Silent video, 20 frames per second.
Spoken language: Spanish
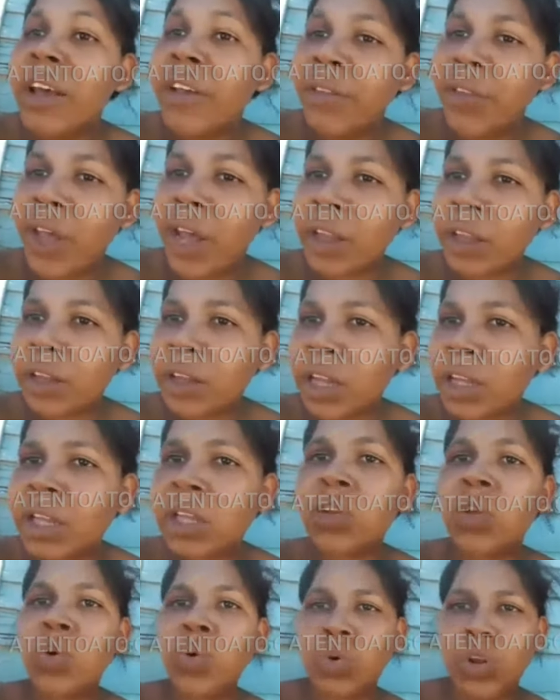Dejen de estar
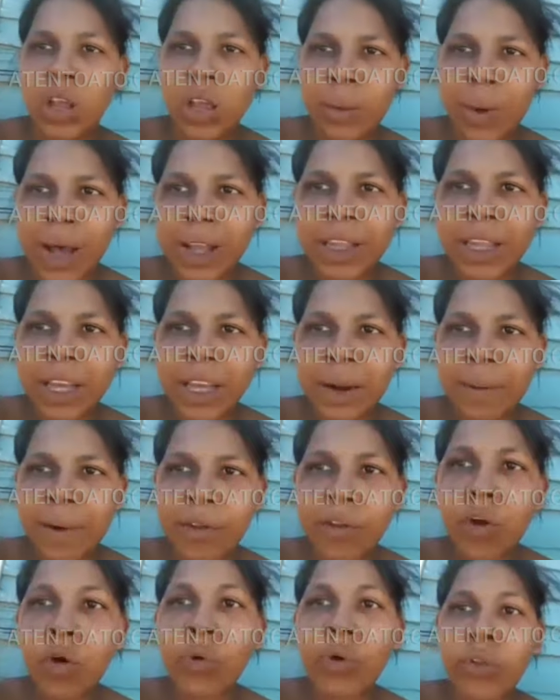diciendo que ustedes van a estar
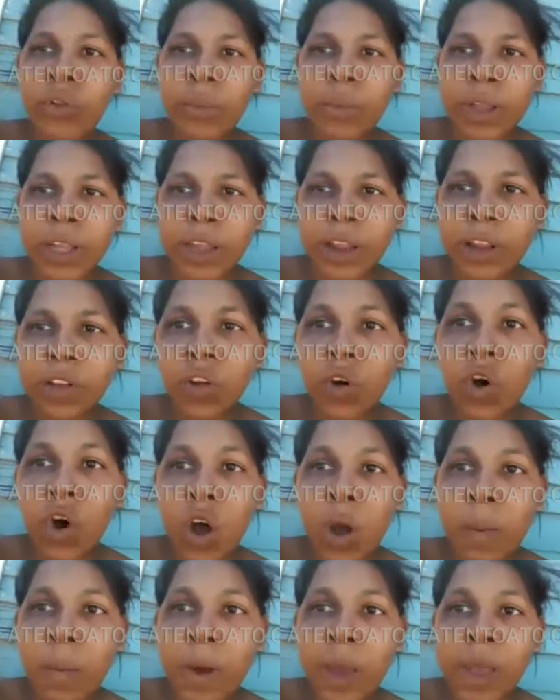grabándolo cuando él me esté dando
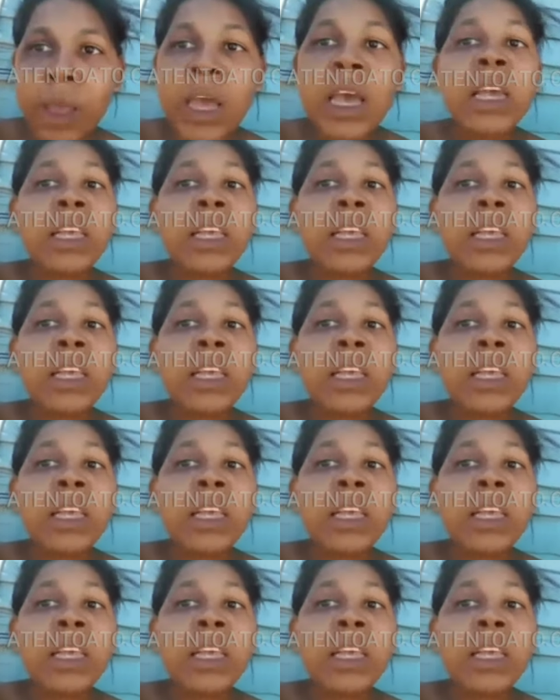golpes,